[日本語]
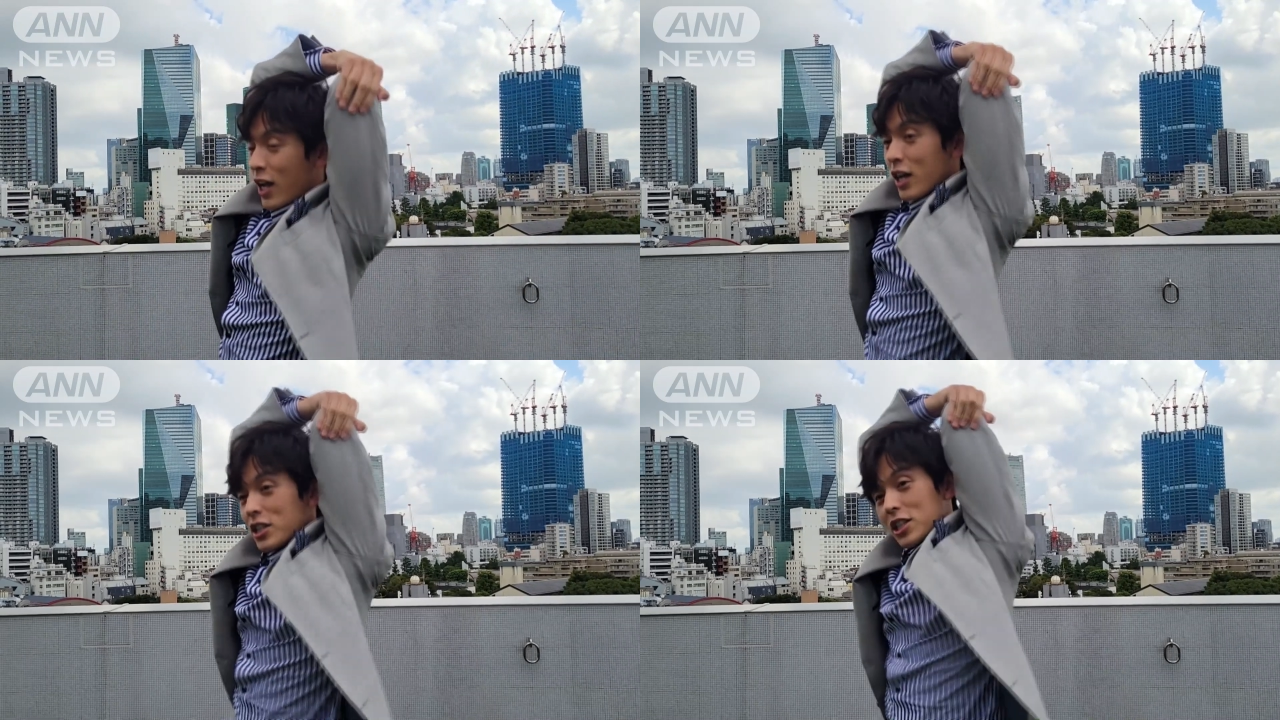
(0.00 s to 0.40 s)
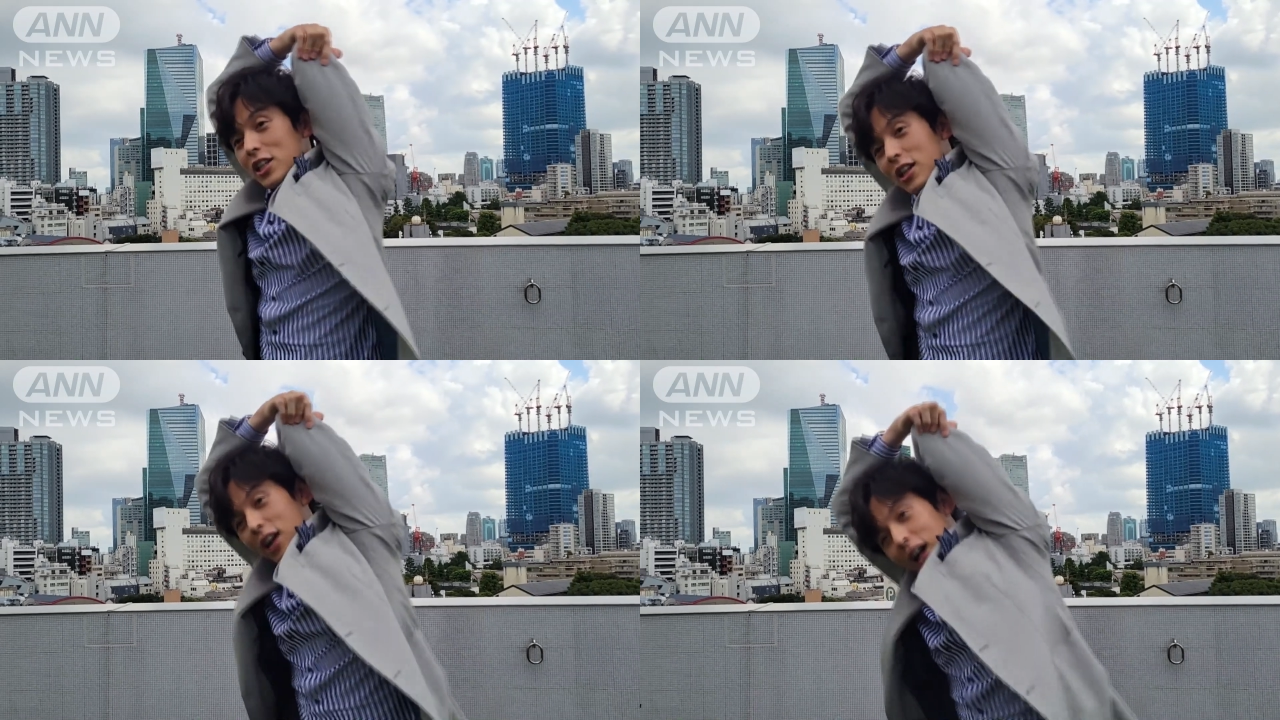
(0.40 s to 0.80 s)

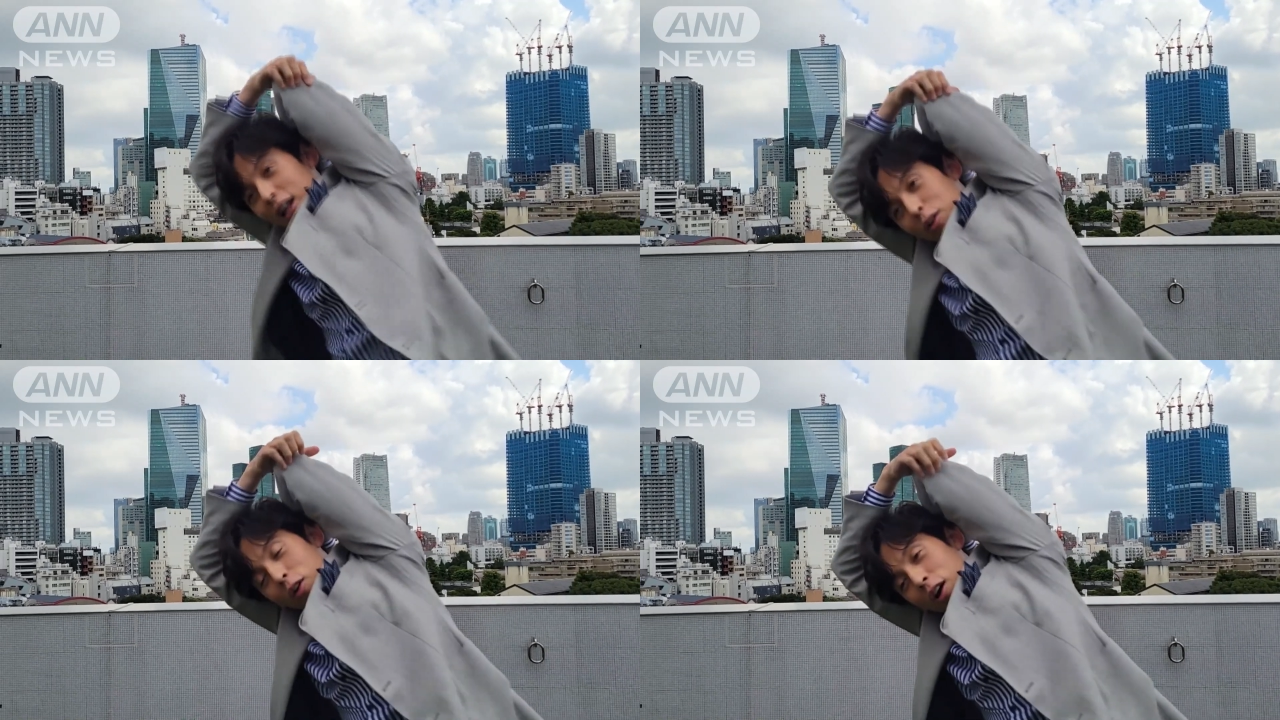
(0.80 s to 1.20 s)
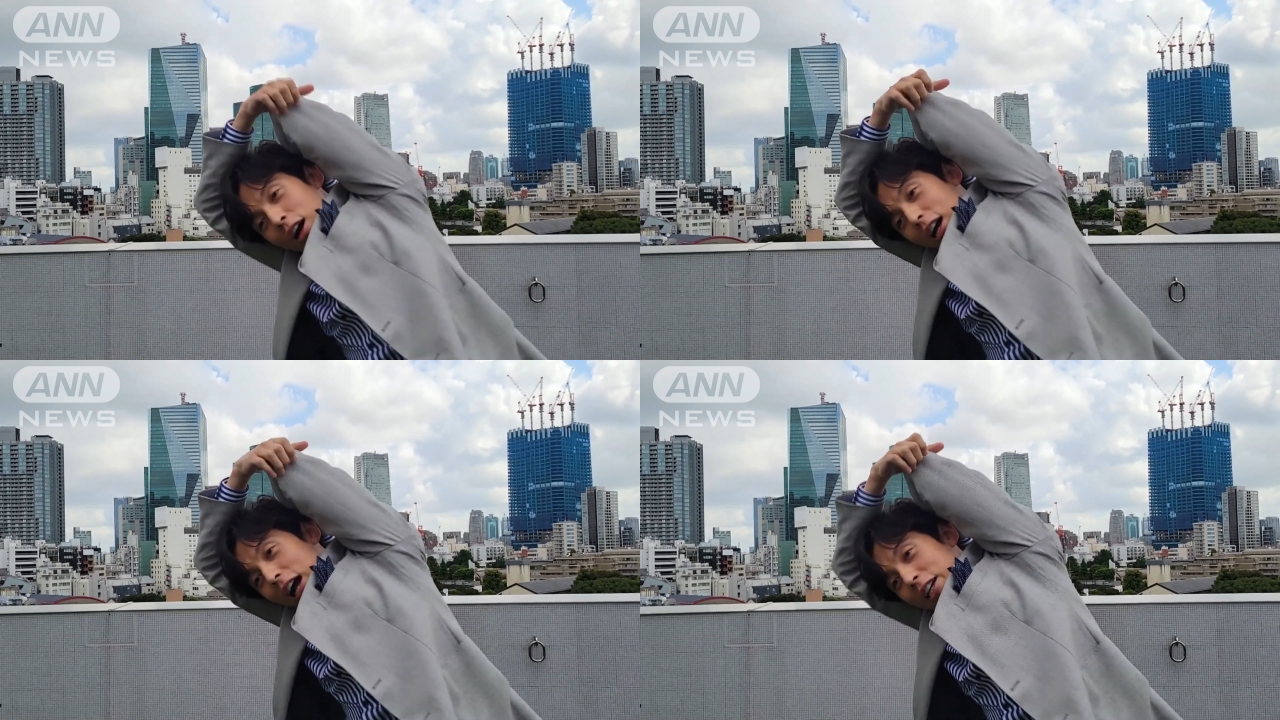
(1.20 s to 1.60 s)
しっかりと
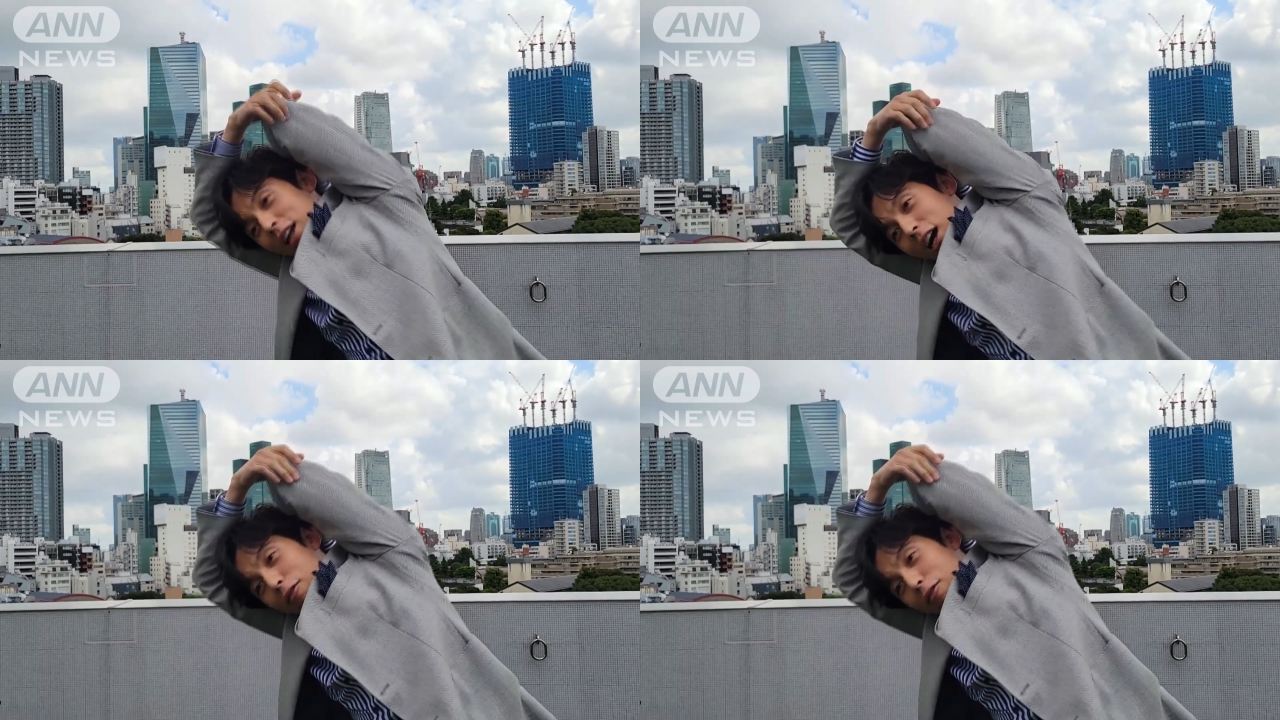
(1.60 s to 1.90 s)
書きながら